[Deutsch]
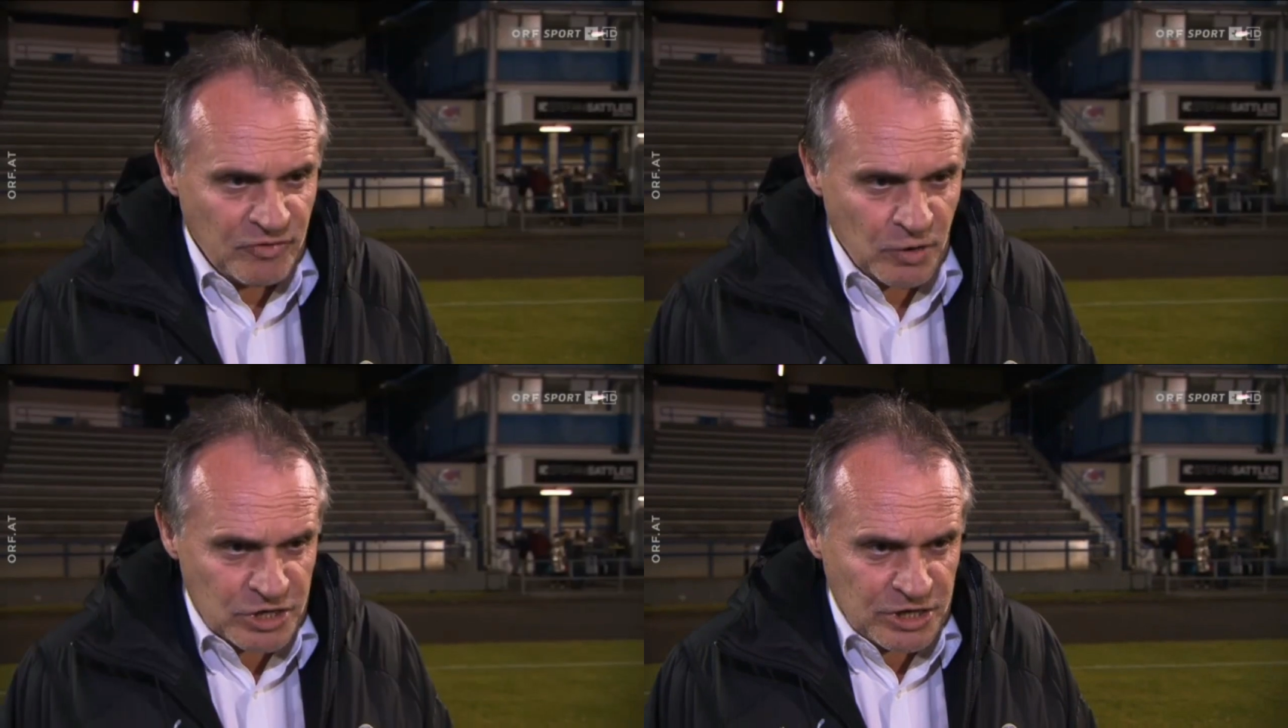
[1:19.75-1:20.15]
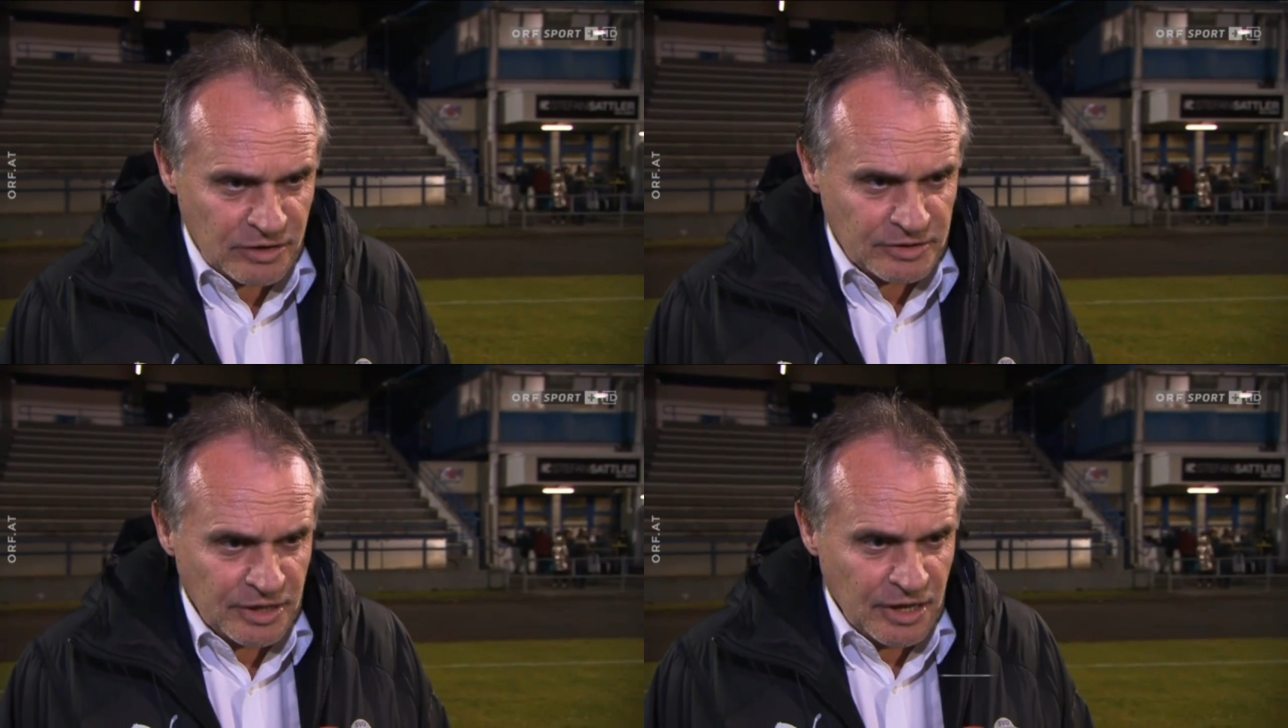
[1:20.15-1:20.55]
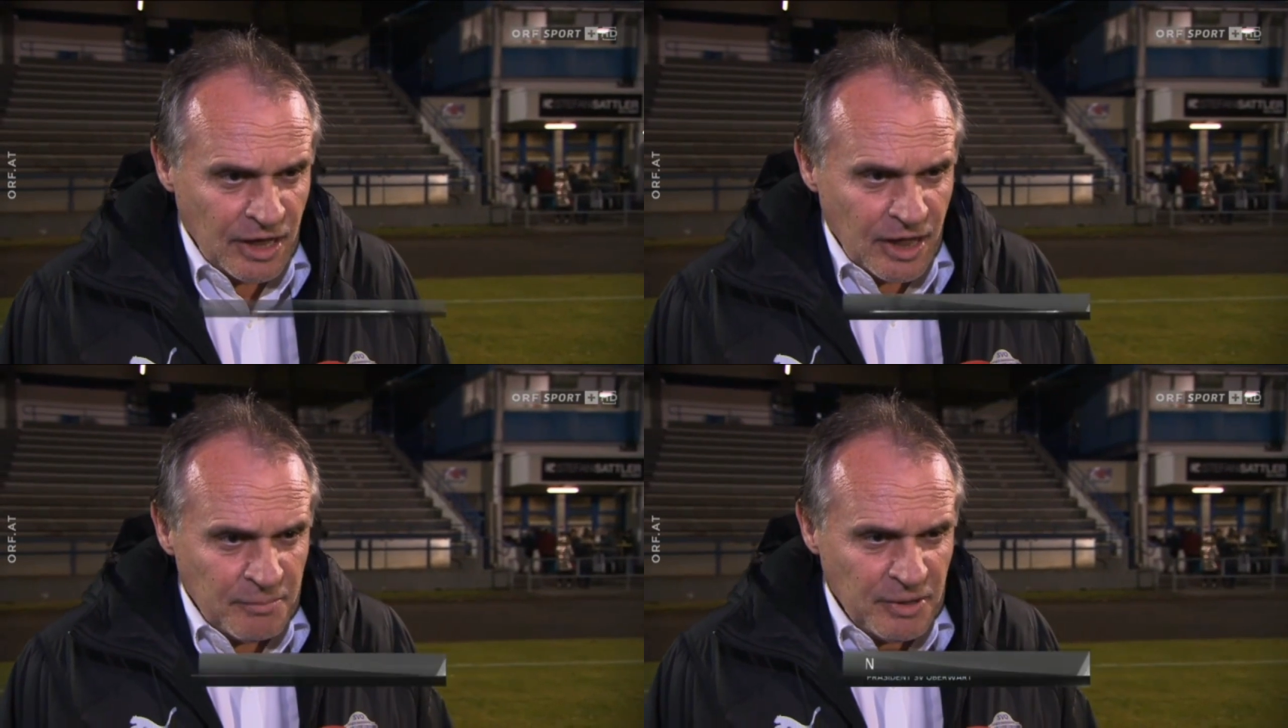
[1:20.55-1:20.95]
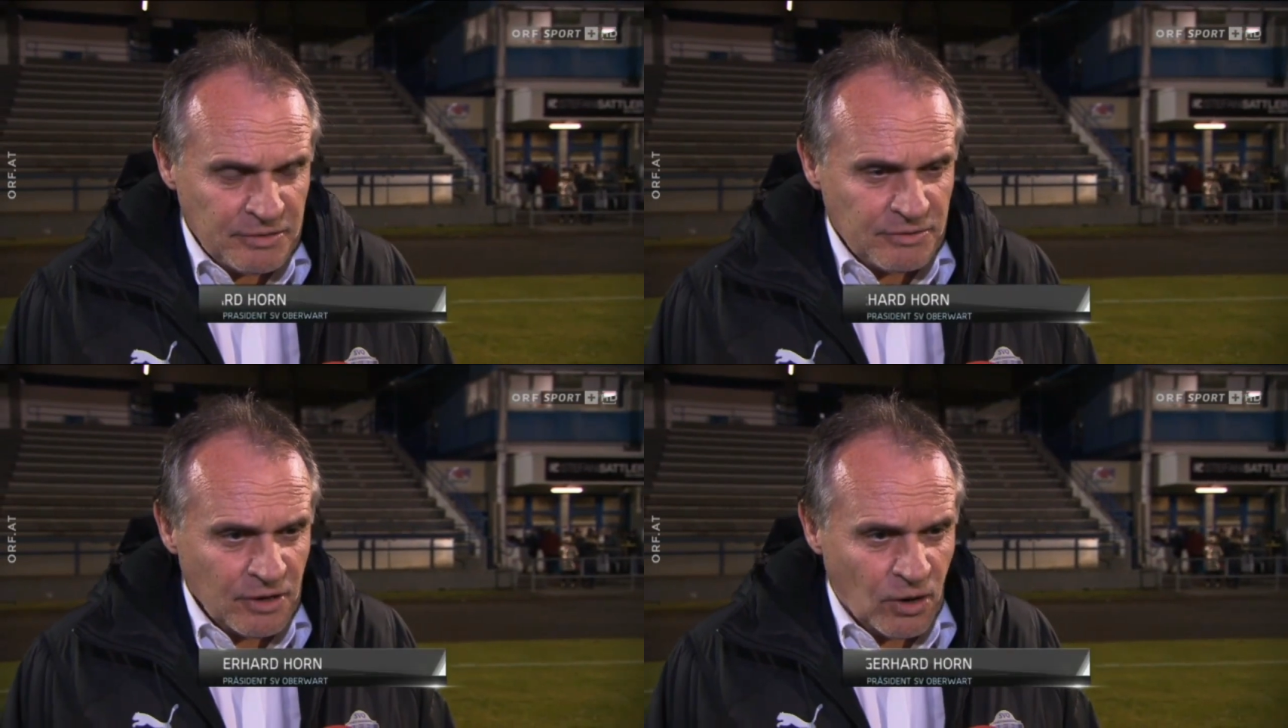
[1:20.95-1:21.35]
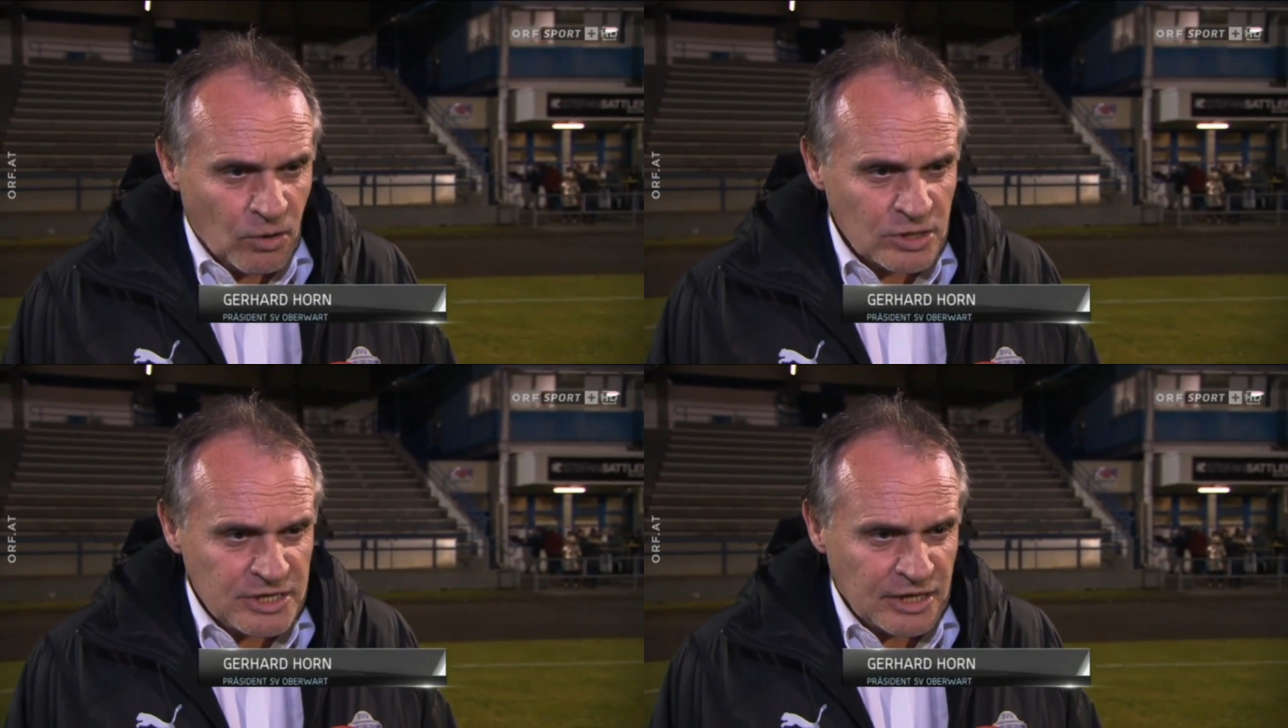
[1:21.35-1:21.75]
Vorstand mit
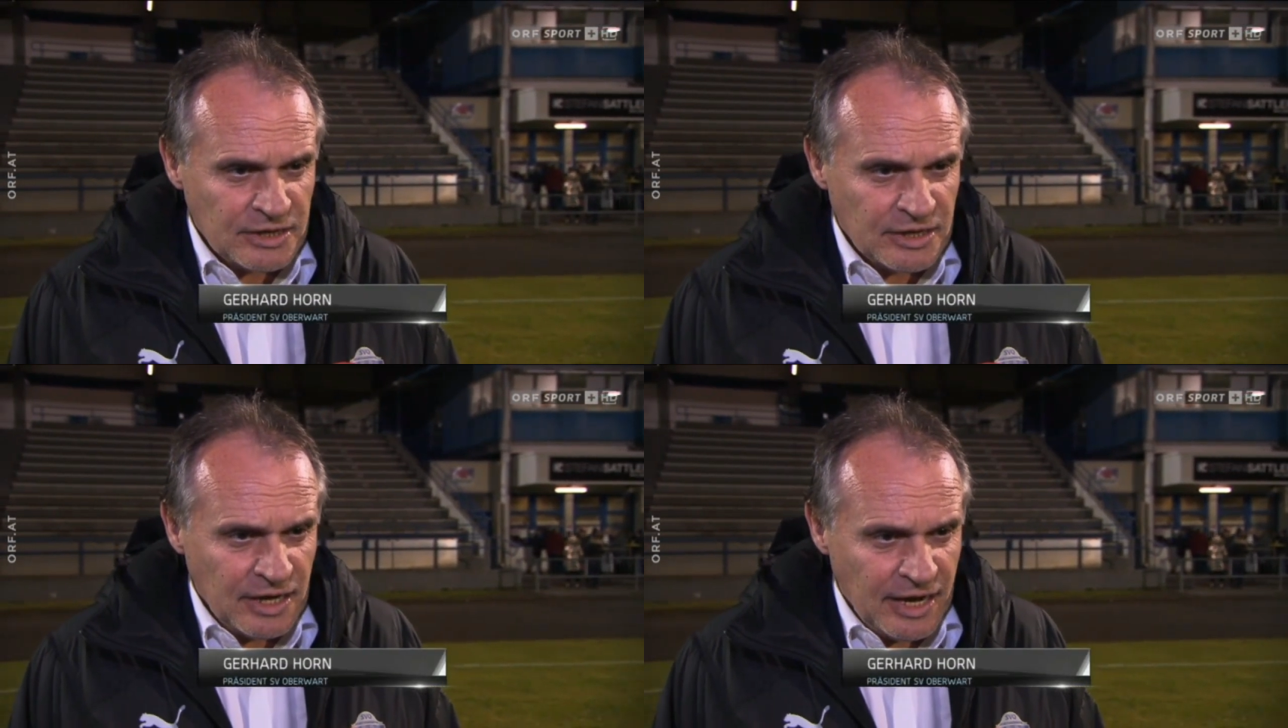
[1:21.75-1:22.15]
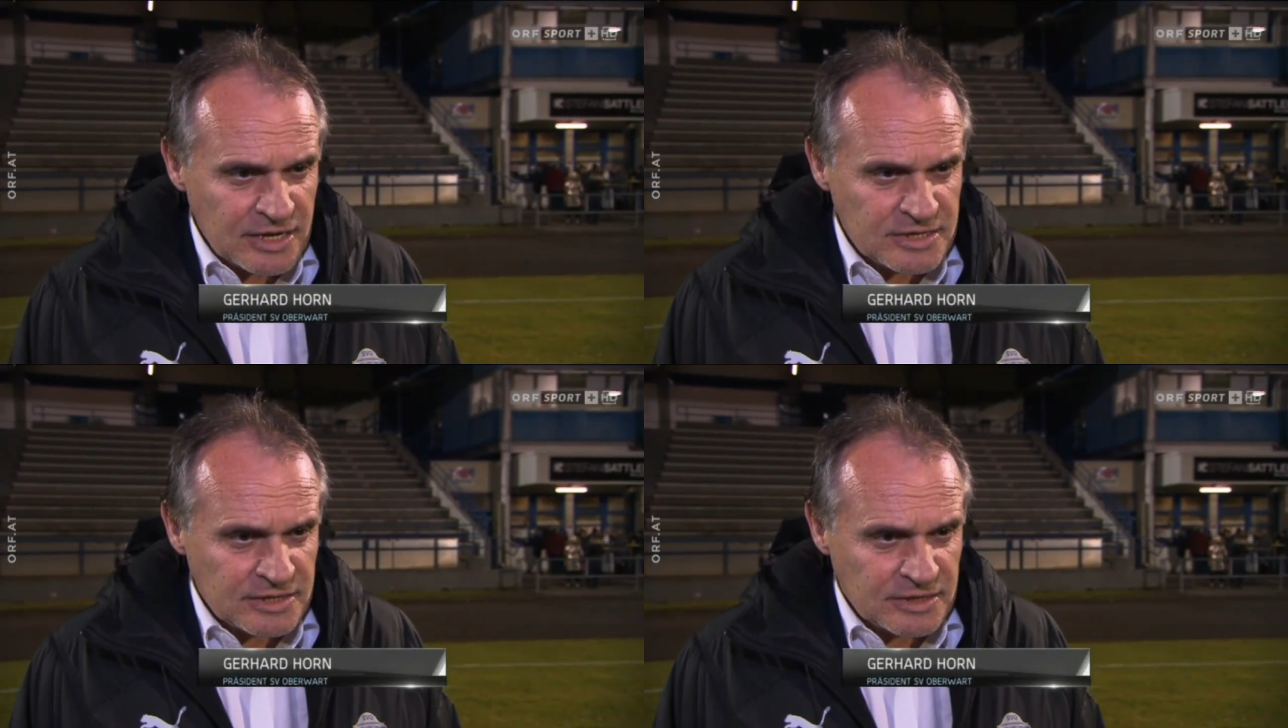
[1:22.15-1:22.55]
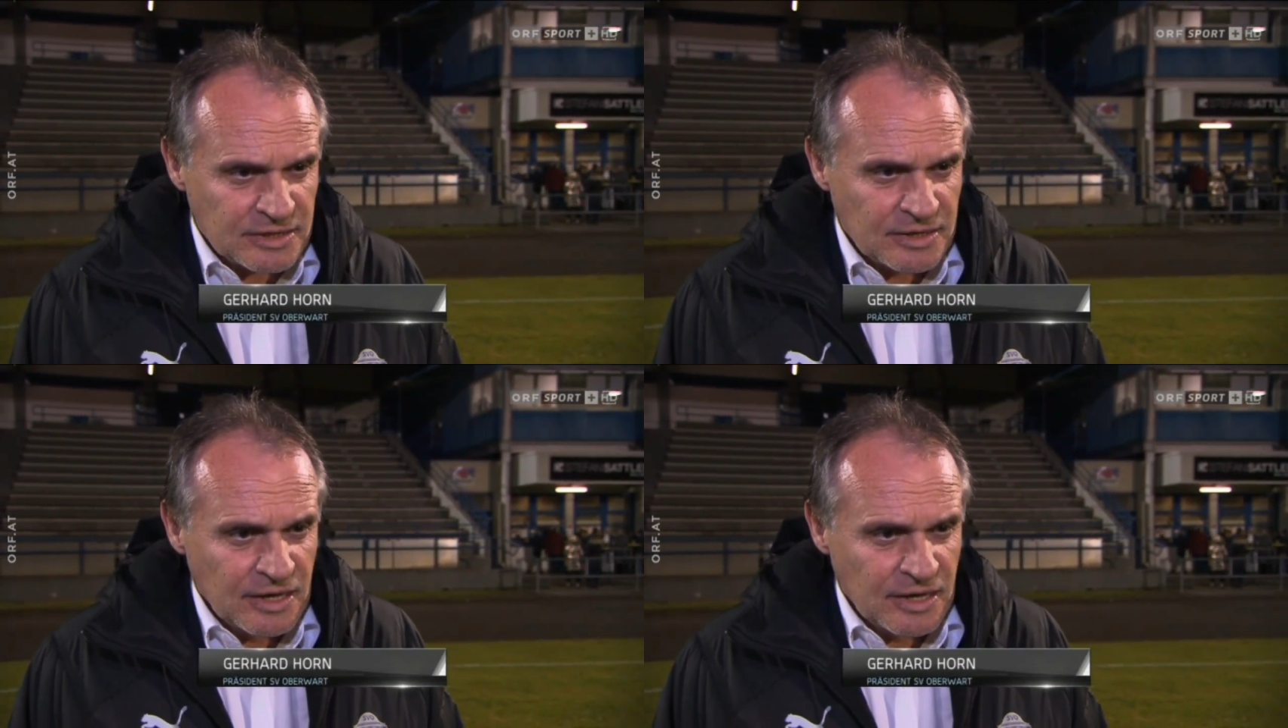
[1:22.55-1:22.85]
18.01.